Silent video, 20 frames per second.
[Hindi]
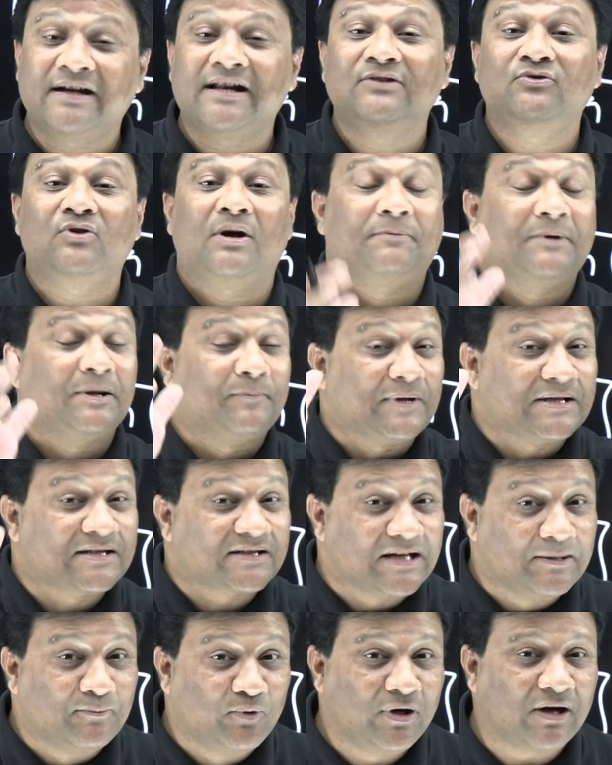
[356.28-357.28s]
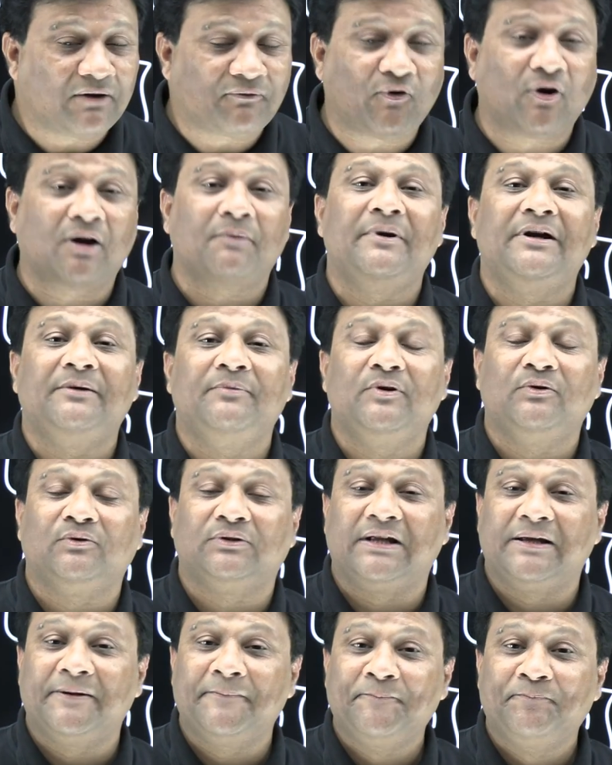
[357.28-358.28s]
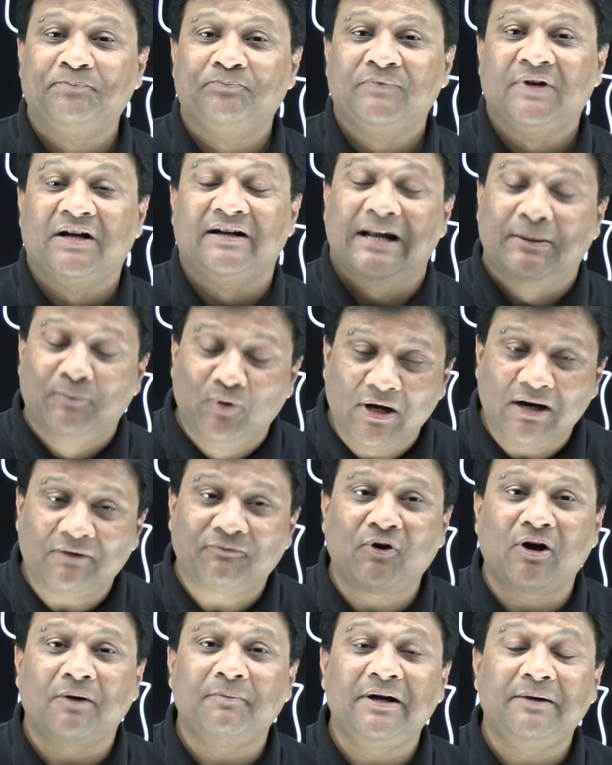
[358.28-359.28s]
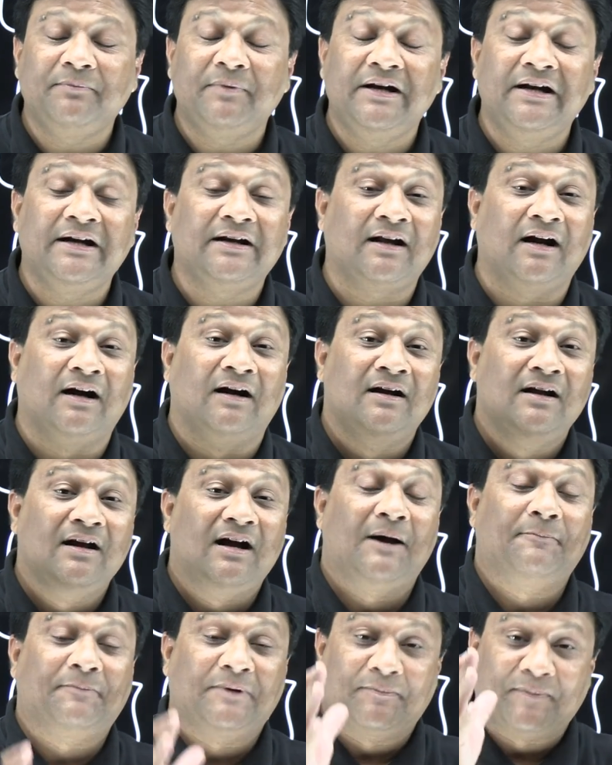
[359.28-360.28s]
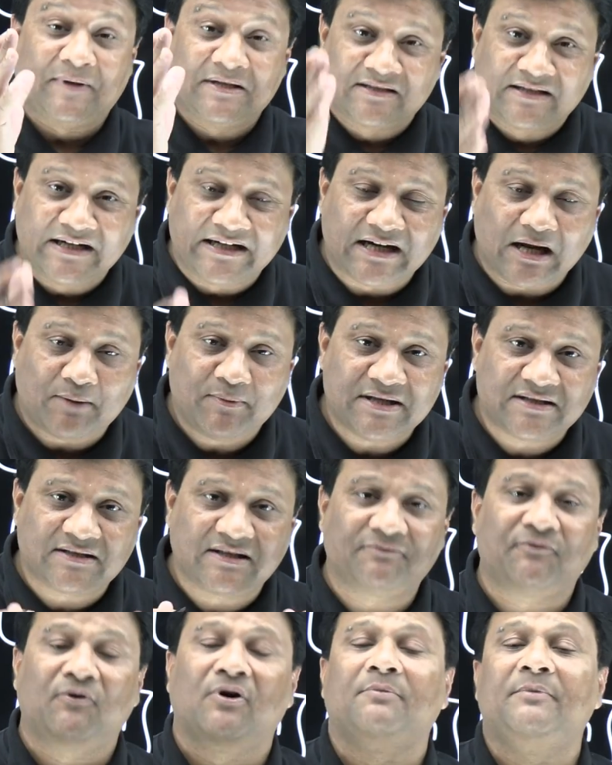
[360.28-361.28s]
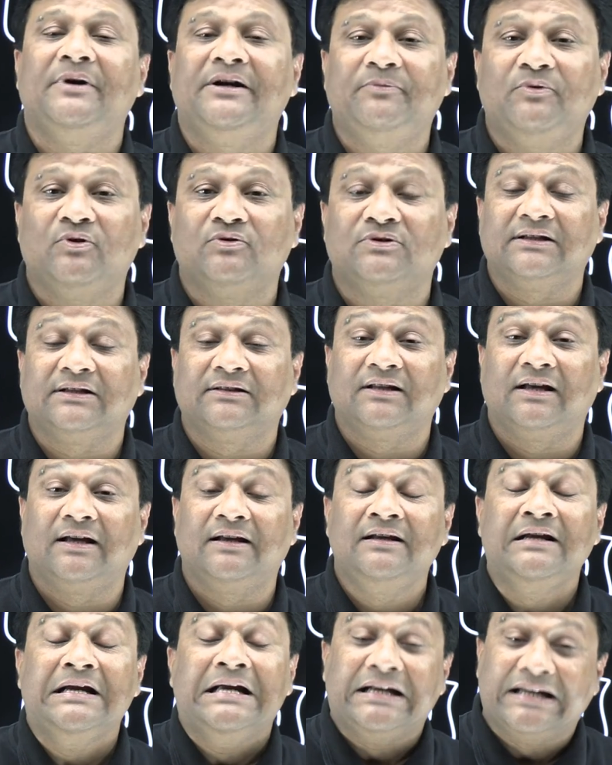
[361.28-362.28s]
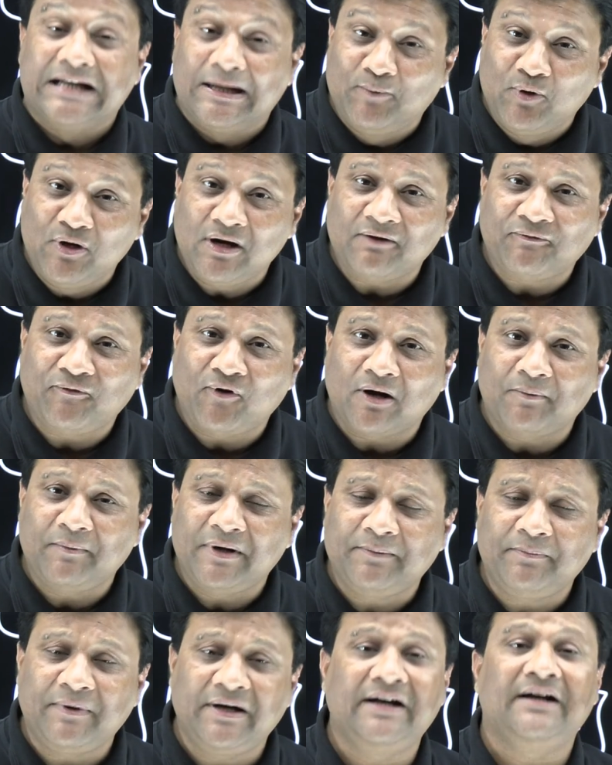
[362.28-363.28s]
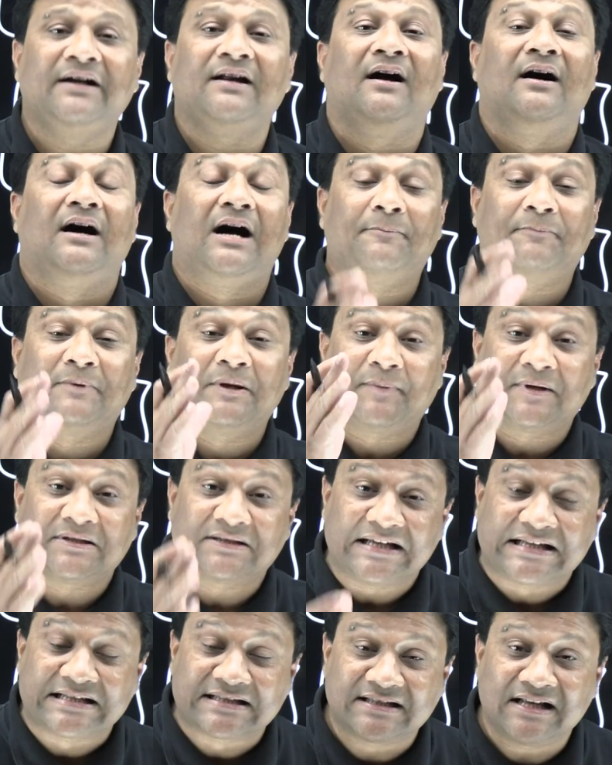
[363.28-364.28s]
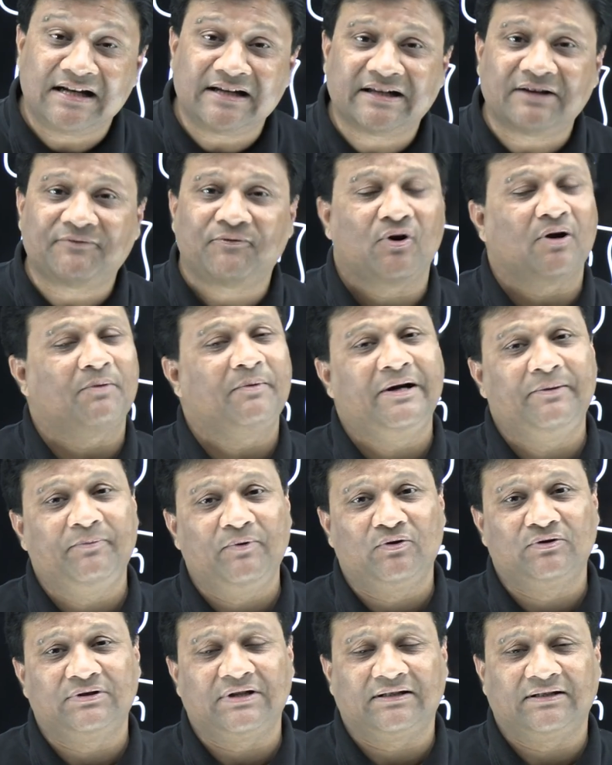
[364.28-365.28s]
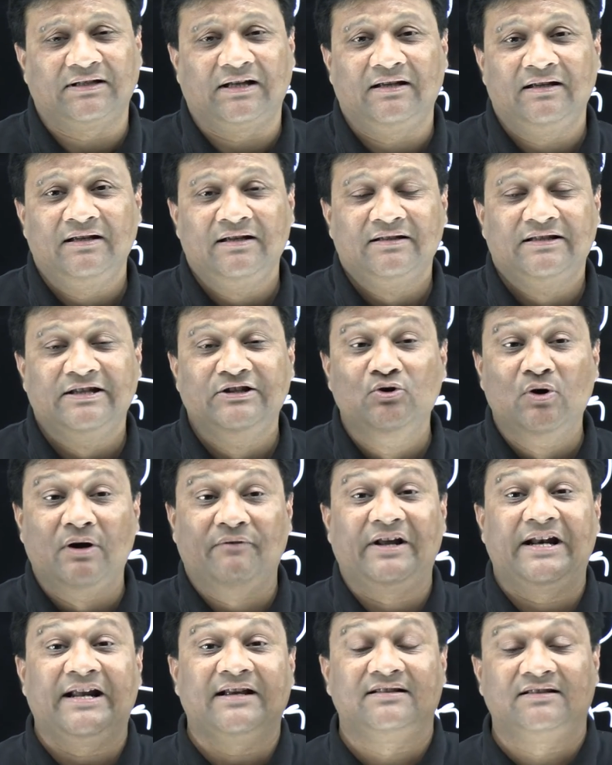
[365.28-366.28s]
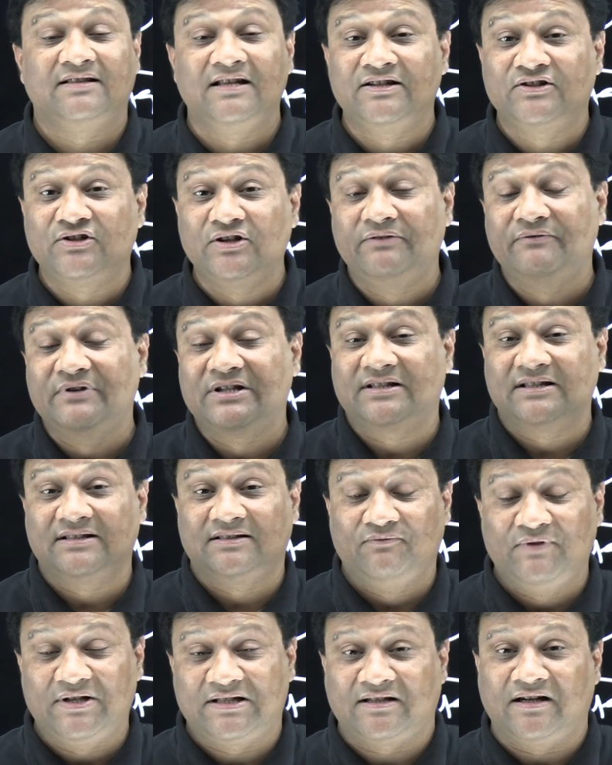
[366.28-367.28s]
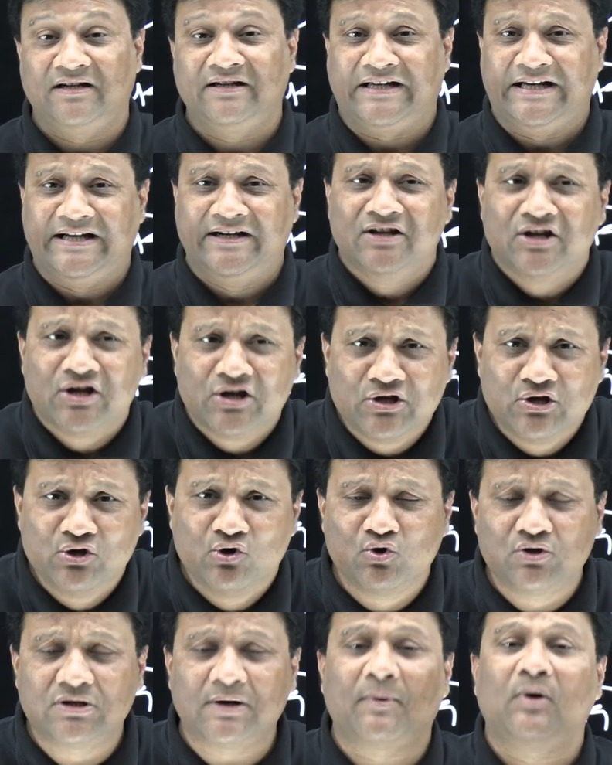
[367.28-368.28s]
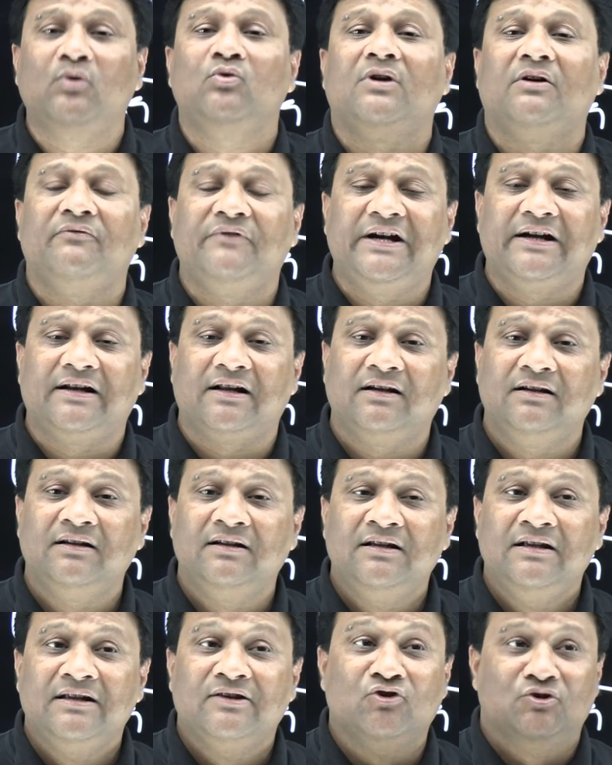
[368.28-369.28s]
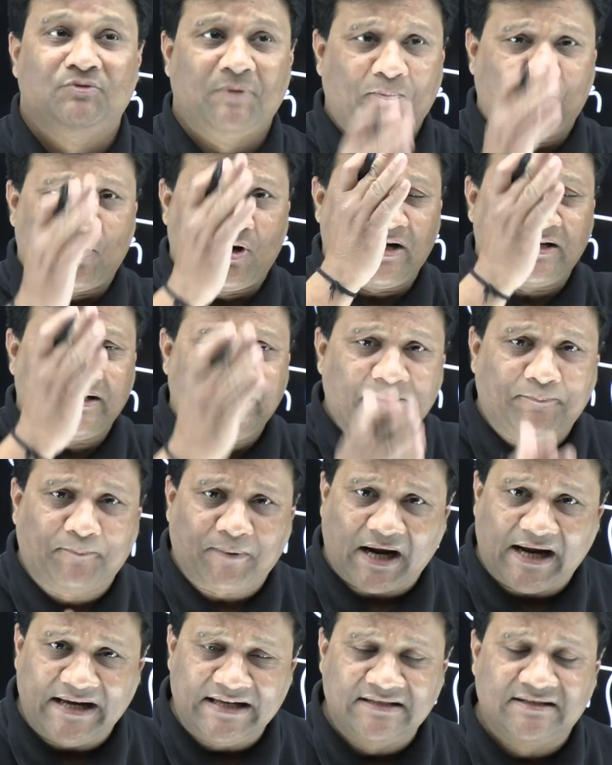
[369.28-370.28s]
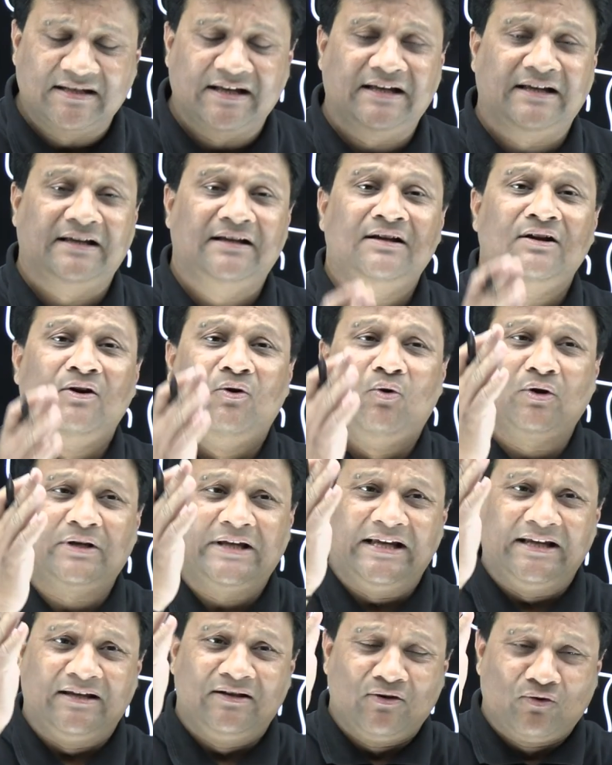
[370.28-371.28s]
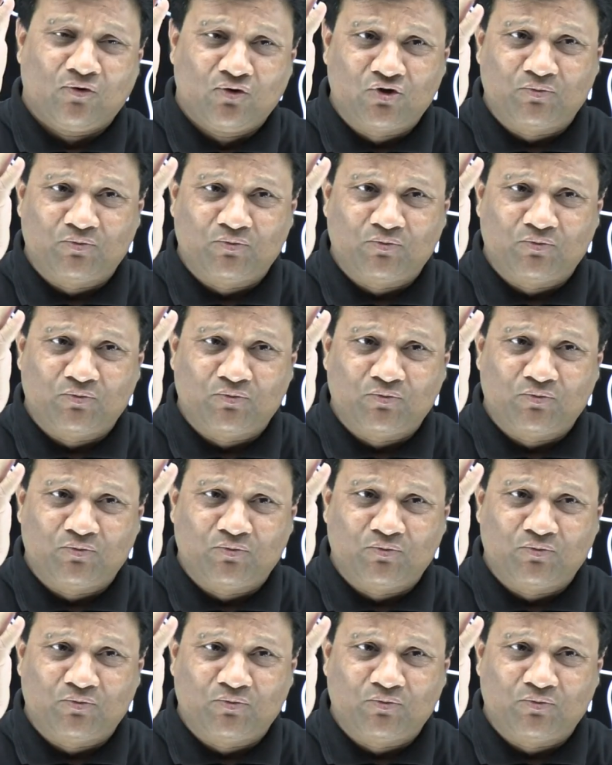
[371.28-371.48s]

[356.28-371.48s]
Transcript: डेटा जो आपके पास टेबुलर फॉर्मेट में होता है टेबुलर फॉर्मेट में डेटा आपके पास डेटाबेस के फॉर्मेट सकता है टेबुलर फॉर्मेट में डेटा आपके पास एक्सेल के फॉर्मेट में हो सकता है कि यू हैव एन एक्सेल शीट विच इज विच कंटेंट ह्यूज अमाउंट ऑफ डेटा कि उसमें प्रोडक्ट की प्राइस है ओके okay,